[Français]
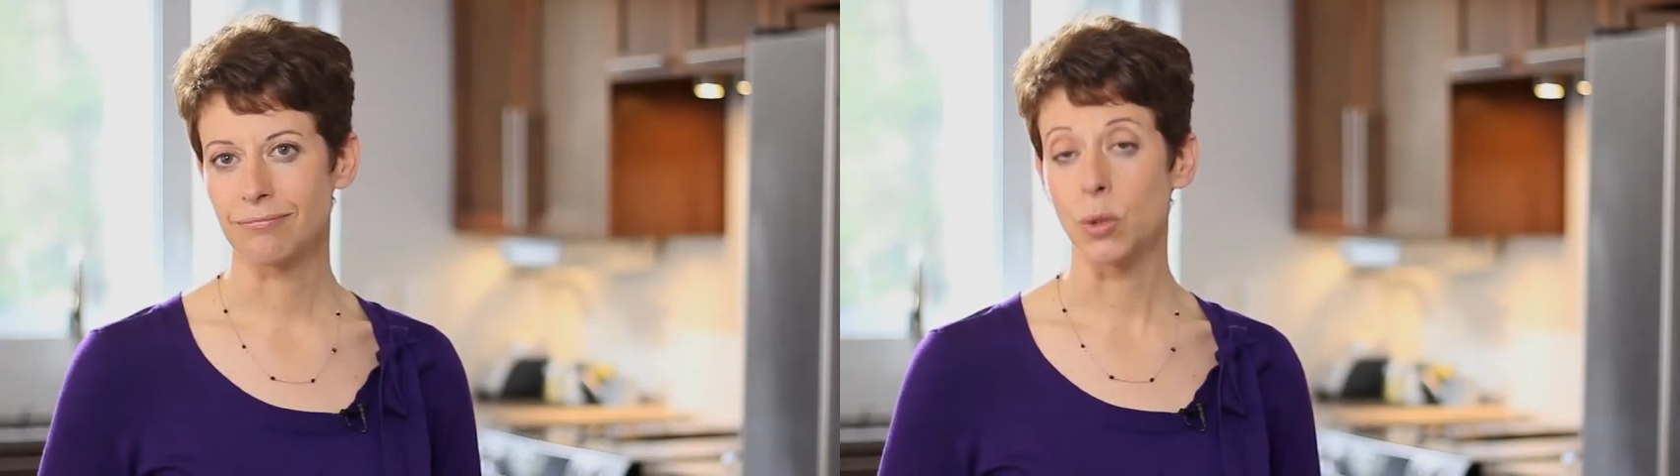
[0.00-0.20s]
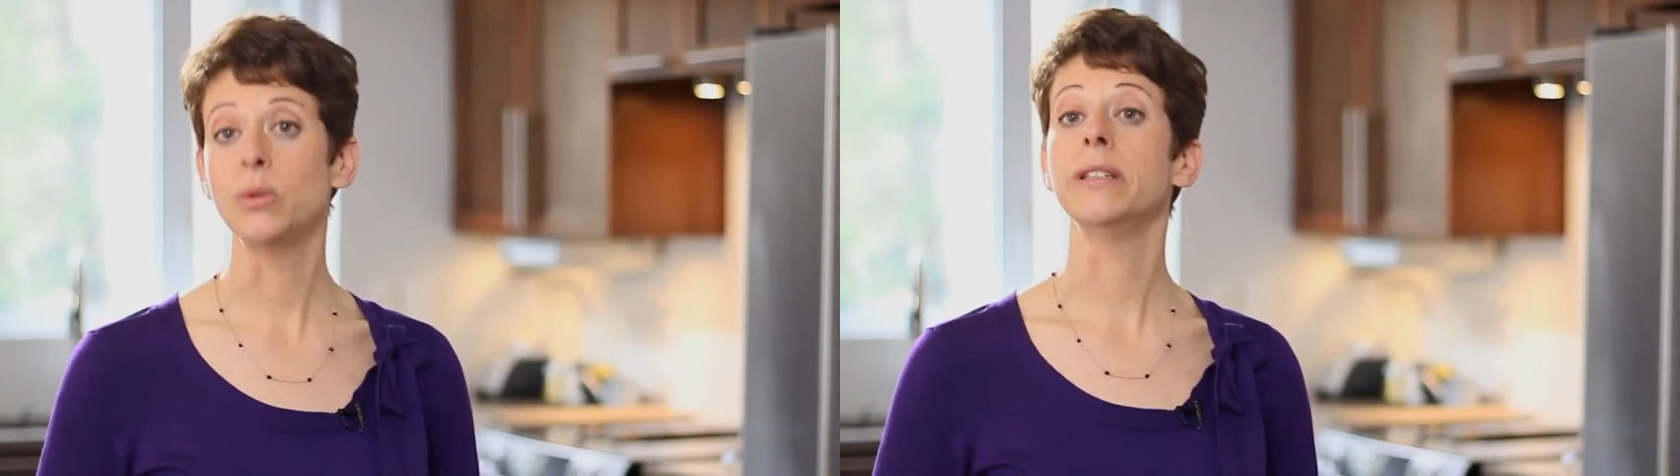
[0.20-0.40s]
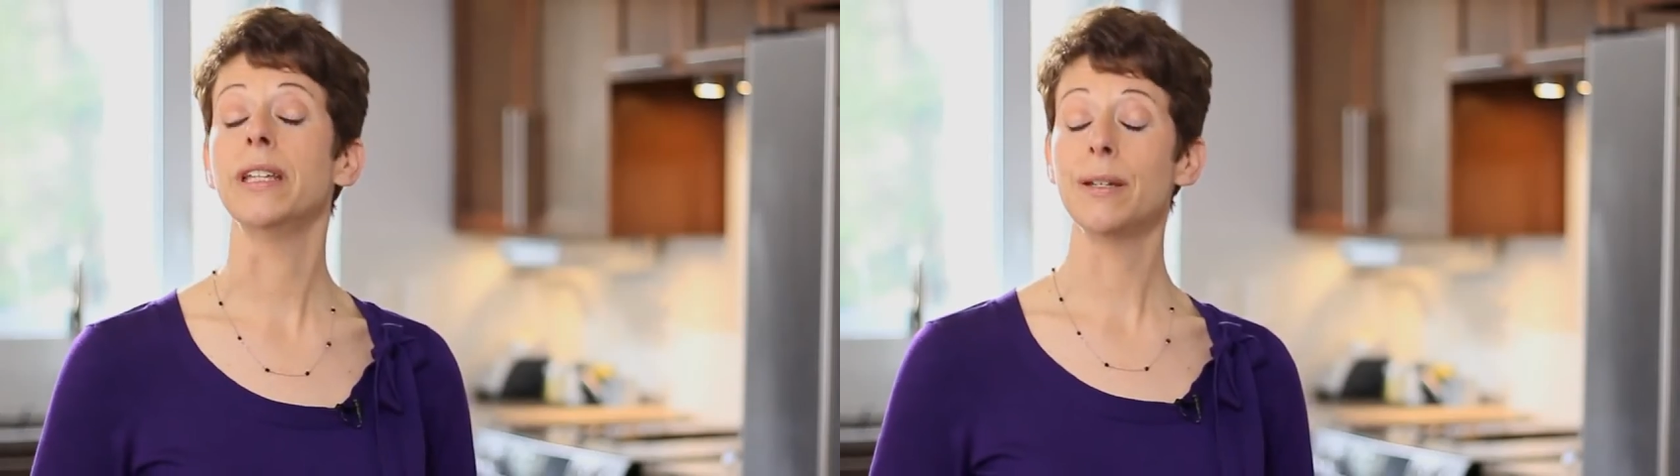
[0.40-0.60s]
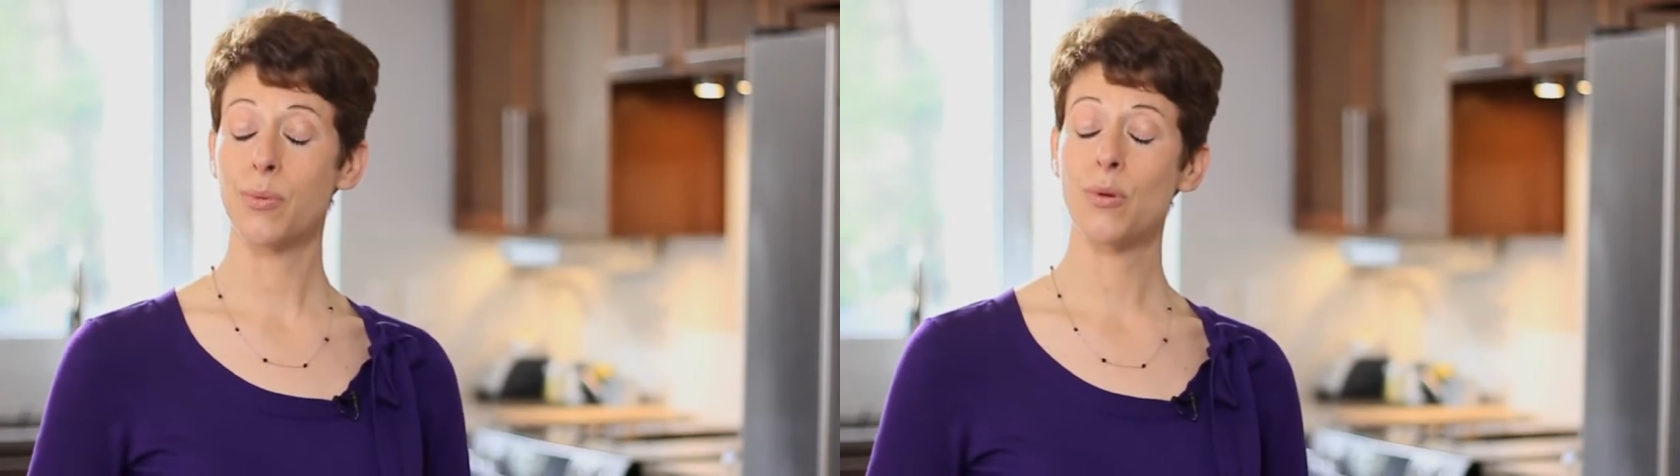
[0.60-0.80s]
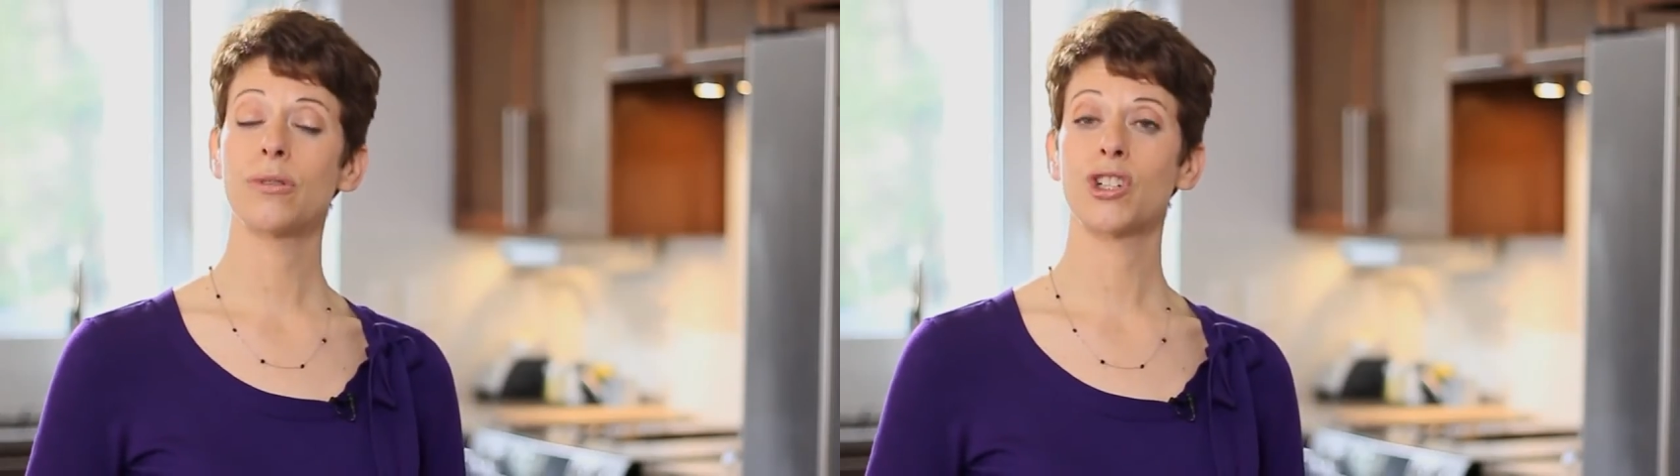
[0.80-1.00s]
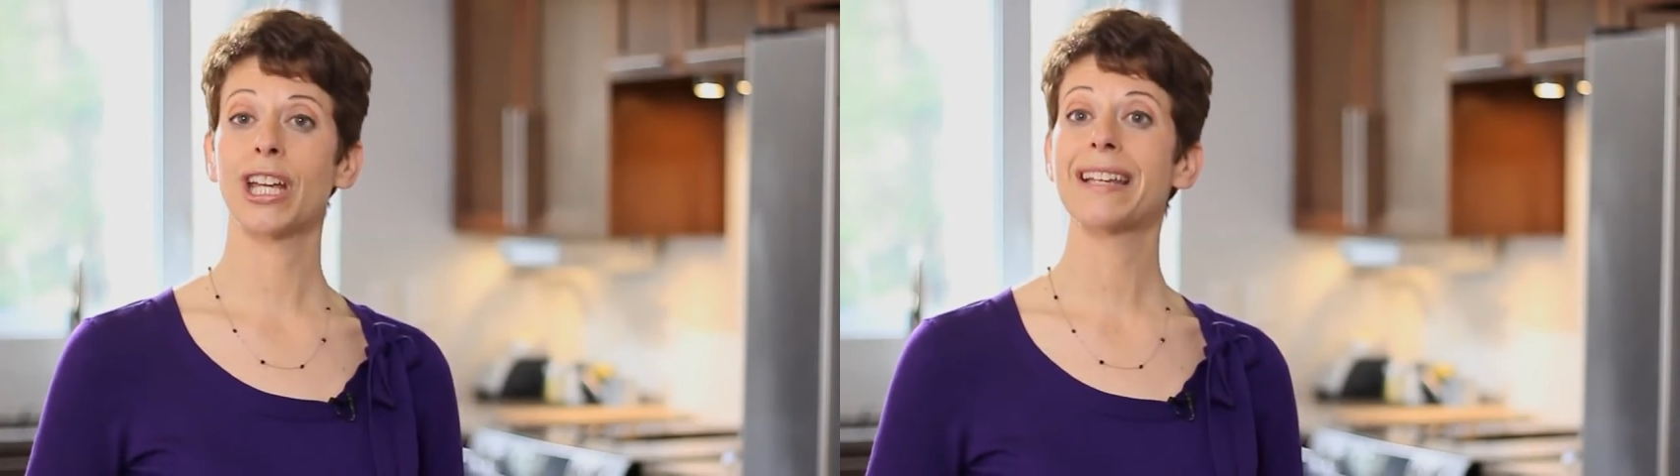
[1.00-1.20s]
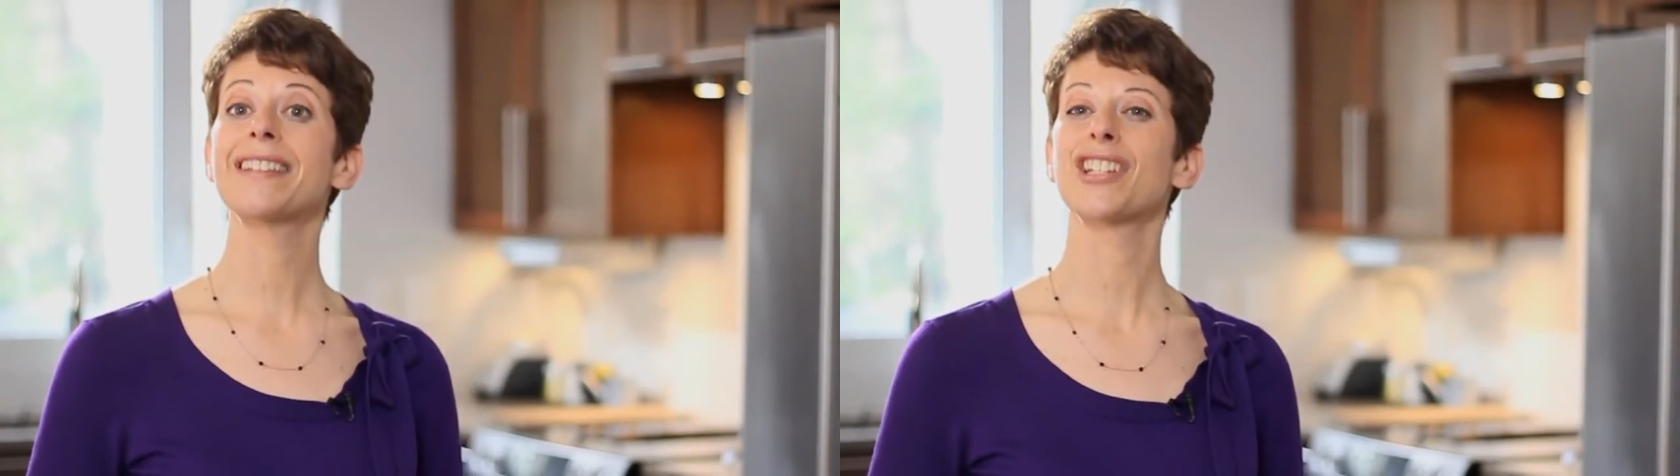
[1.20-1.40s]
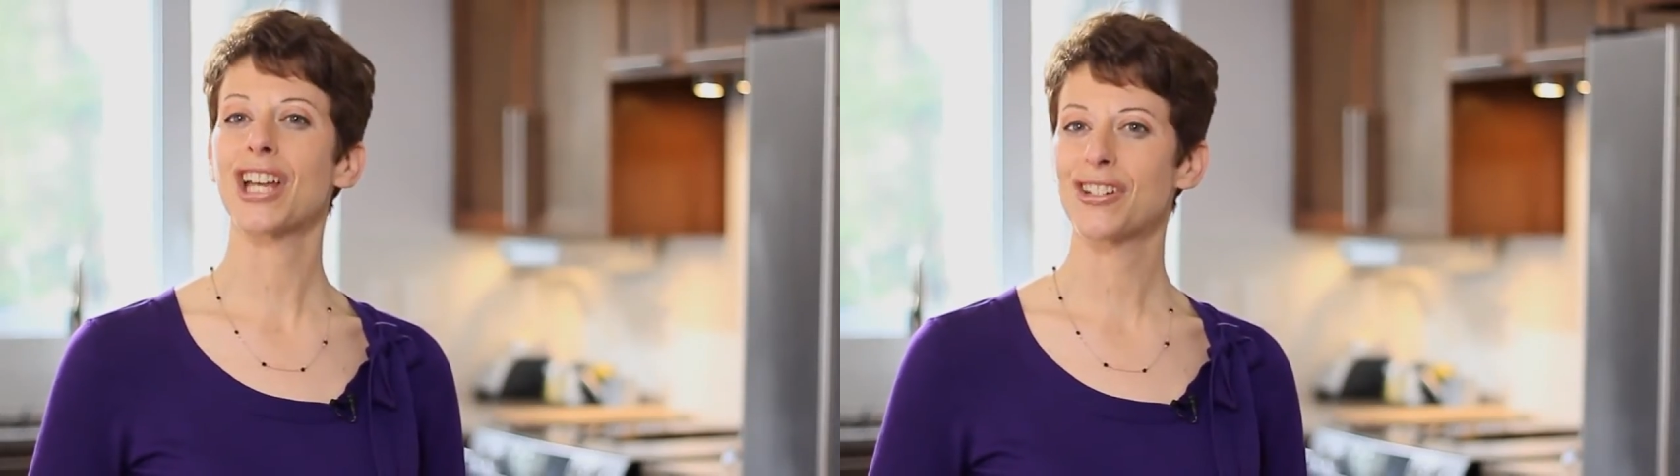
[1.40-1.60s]
Une idée pour gérer
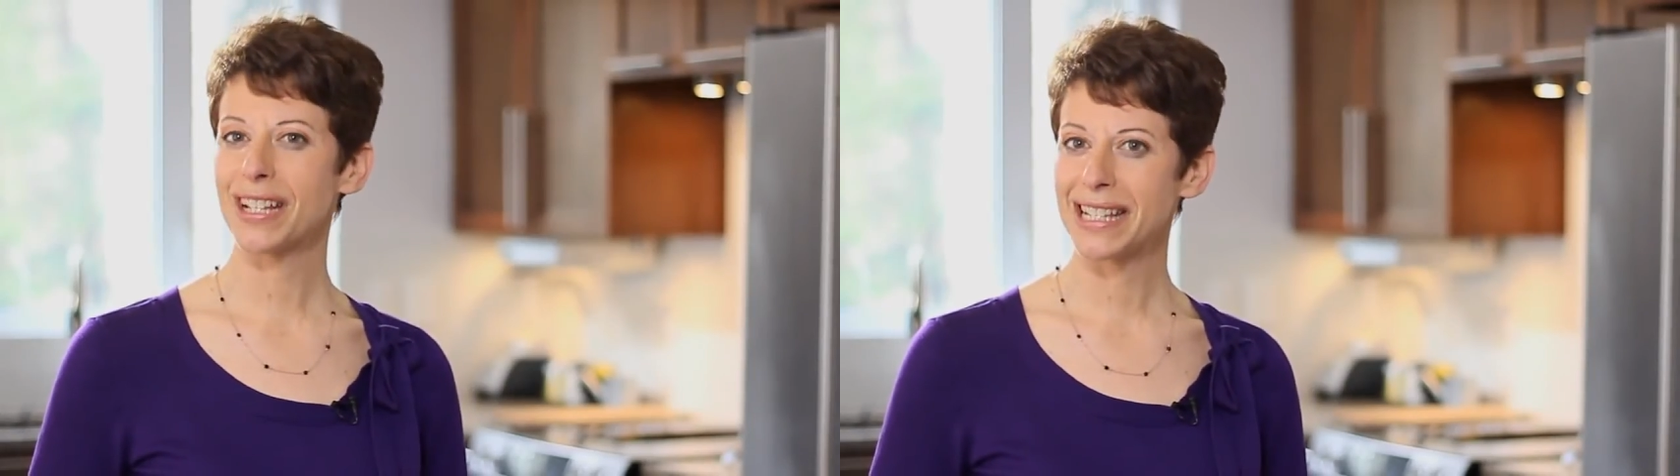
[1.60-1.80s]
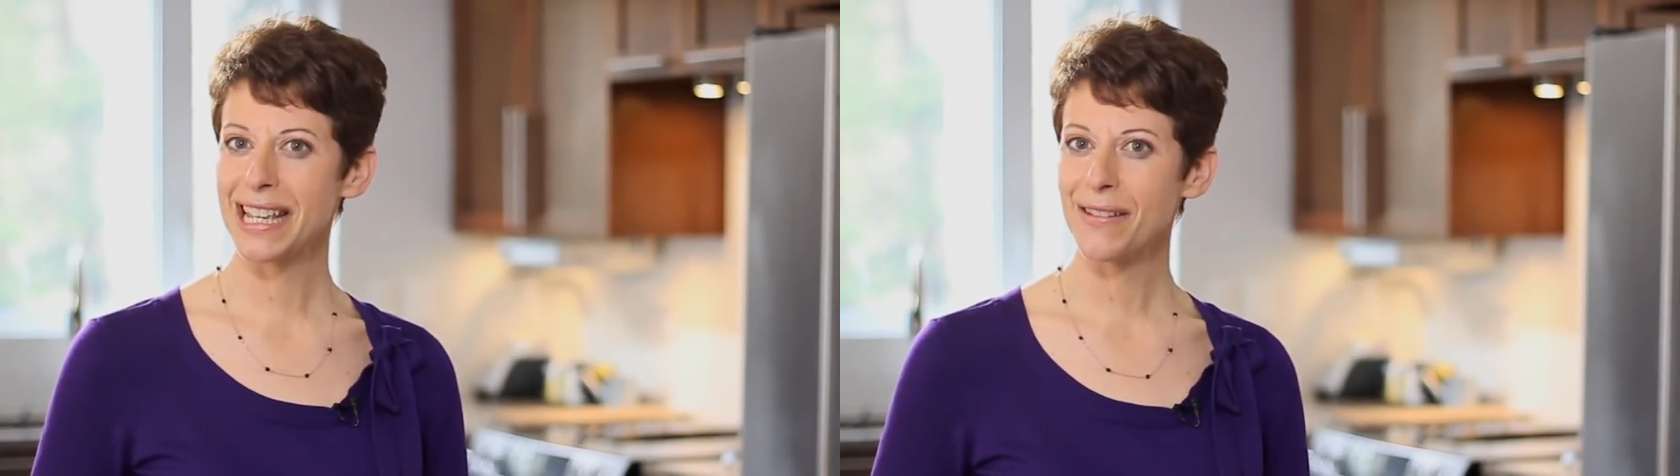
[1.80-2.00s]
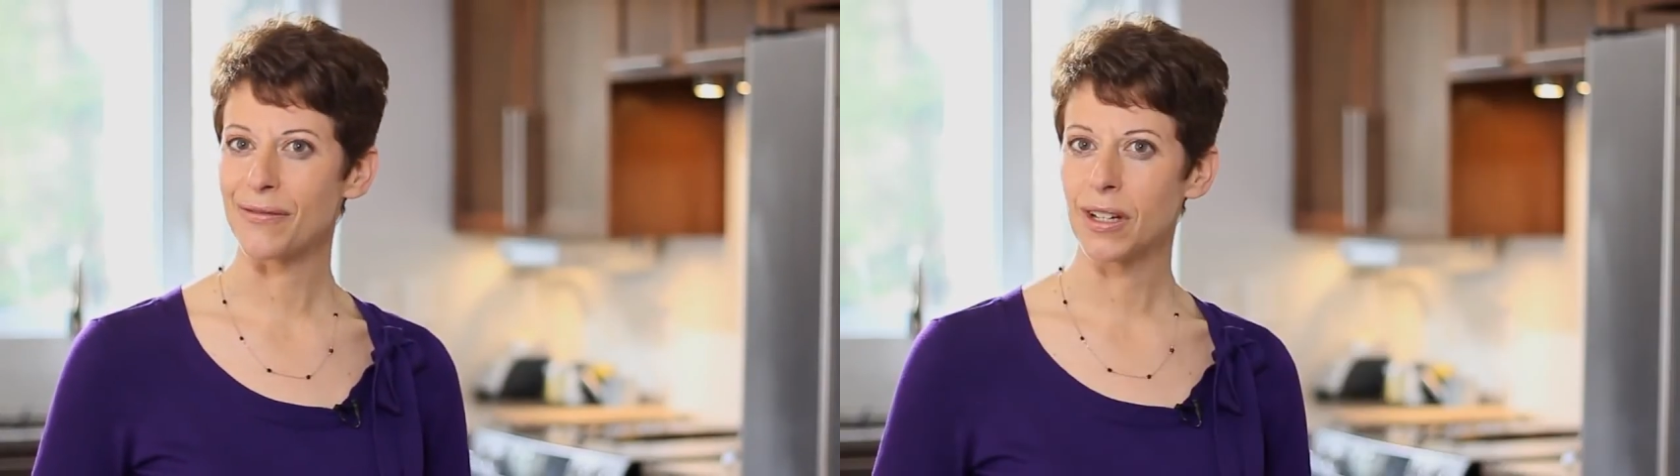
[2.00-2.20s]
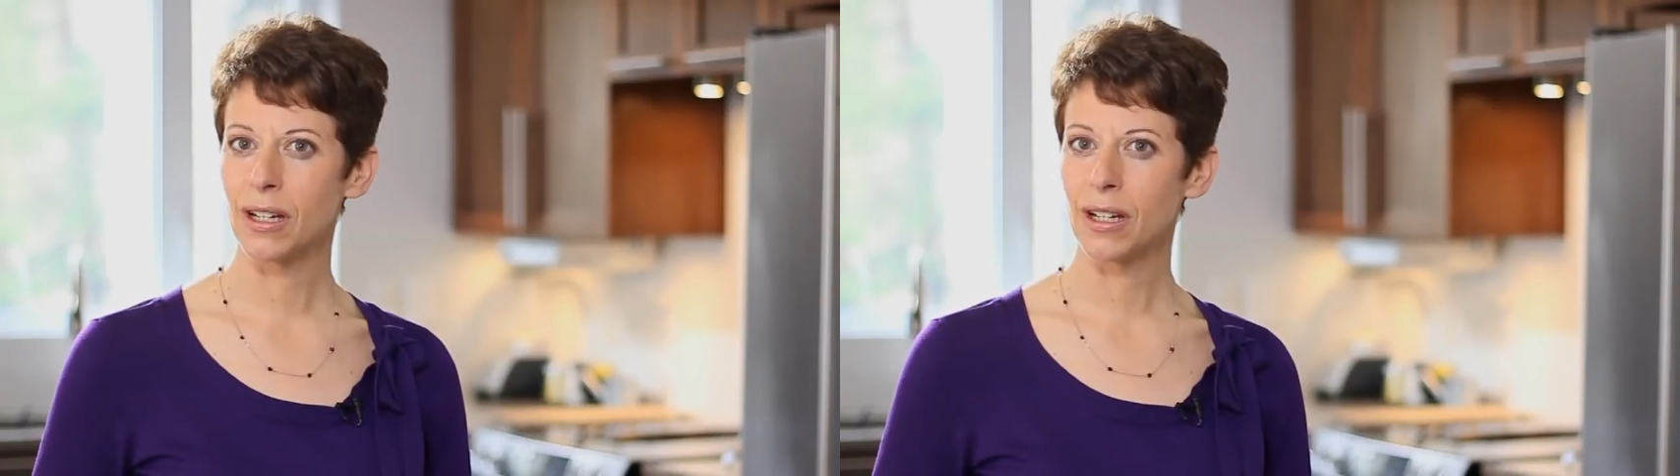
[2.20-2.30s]
ces charges fictives?